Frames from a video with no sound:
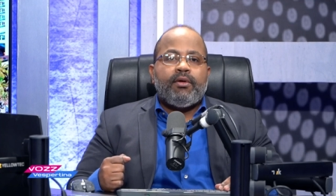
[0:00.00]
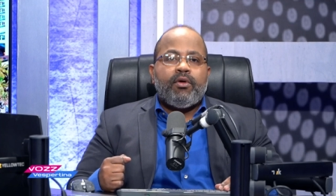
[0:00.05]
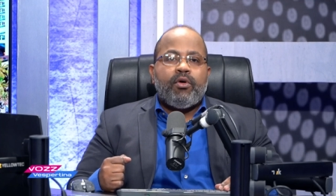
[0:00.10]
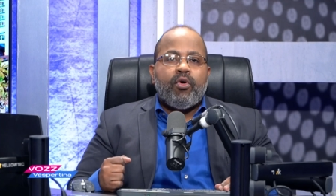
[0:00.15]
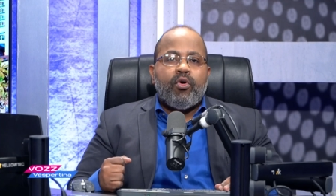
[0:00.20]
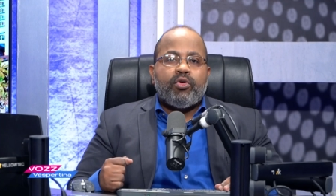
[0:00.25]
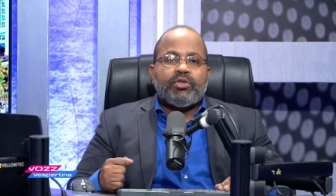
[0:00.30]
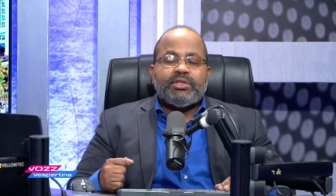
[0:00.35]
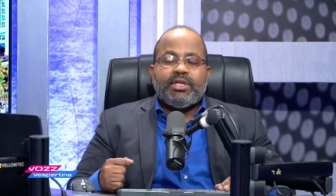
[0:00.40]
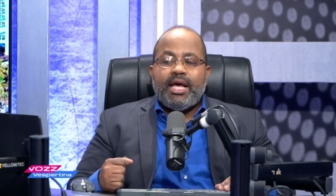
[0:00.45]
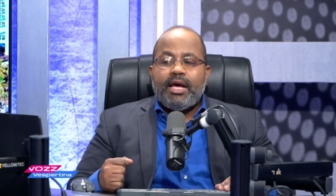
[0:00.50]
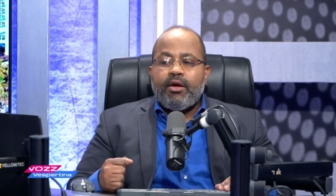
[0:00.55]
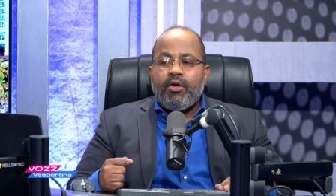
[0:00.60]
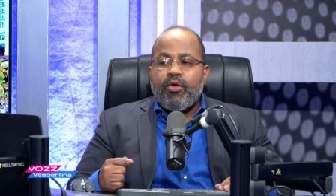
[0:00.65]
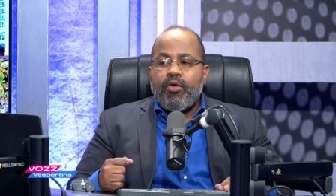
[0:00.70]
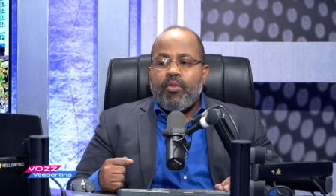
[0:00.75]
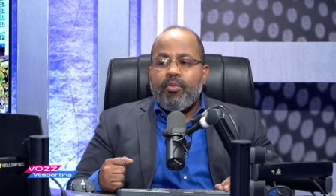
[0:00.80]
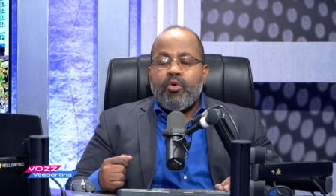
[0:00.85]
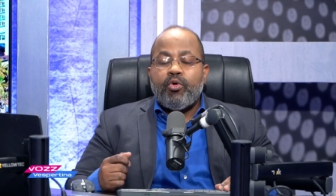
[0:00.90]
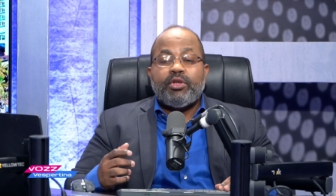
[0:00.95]
cosas
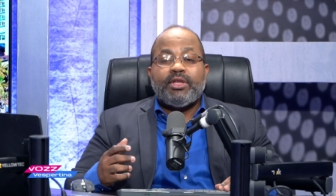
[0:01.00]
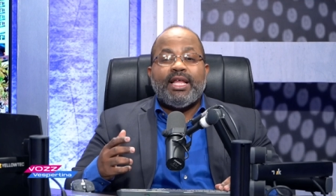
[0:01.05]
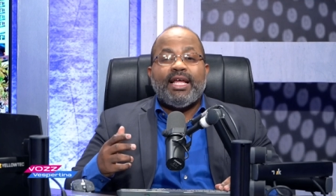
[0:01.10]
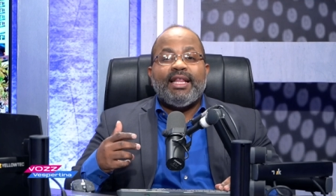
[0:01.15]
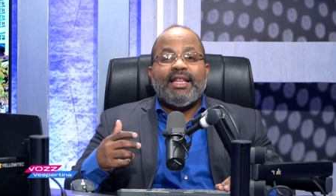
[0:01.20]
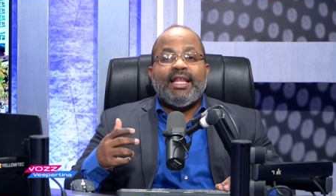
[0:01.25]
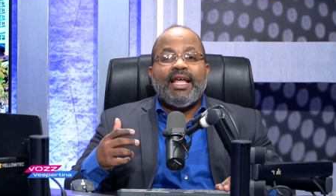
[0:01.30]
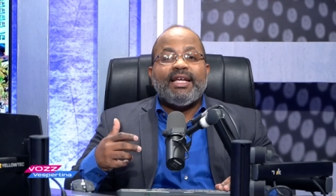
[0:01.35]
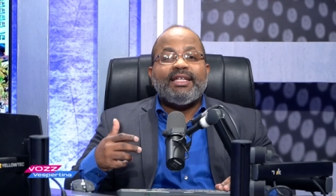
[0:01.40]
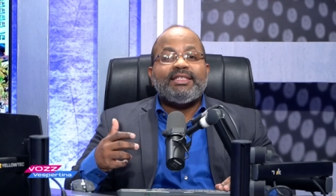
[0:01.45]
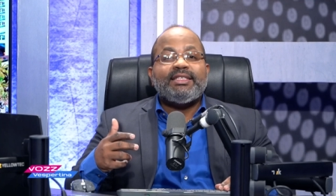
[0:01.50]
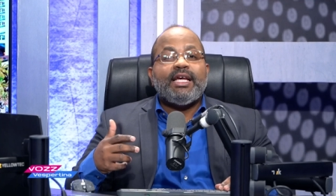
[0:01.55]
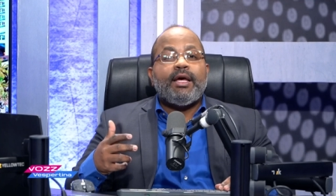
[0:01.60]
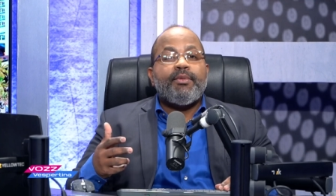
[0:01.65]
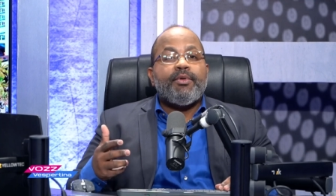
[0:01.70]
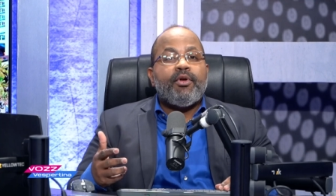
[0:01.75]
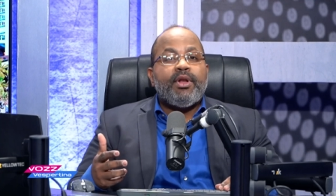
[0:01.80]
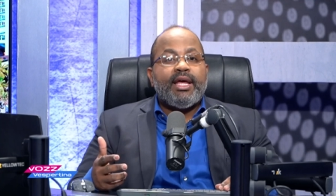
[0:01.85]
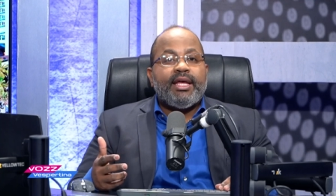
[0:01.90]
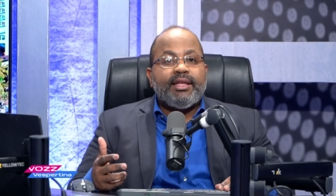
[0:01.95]
como tendencias
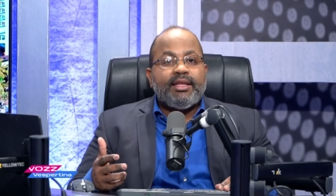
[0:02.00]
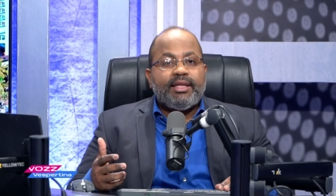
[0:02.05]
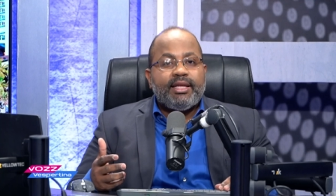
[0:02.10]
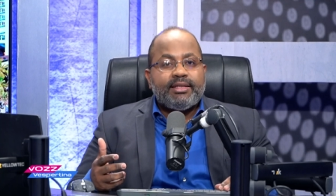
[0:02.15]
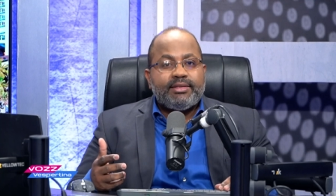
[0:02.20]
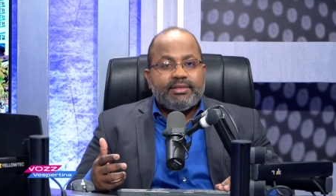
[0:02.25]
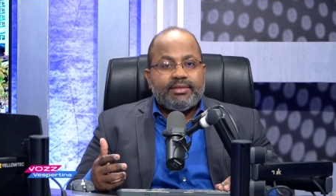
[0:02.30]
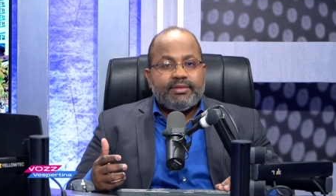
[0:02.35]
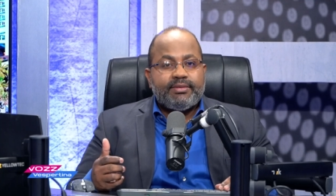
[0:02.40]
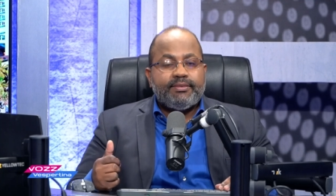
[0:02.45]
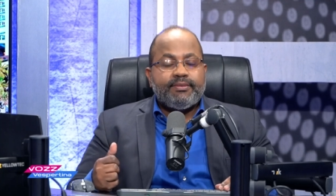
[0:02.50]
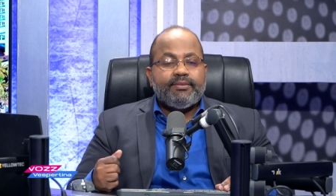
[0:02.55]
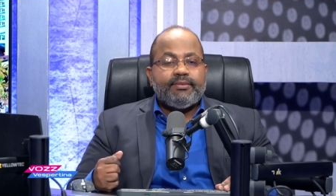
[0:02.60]
violentas,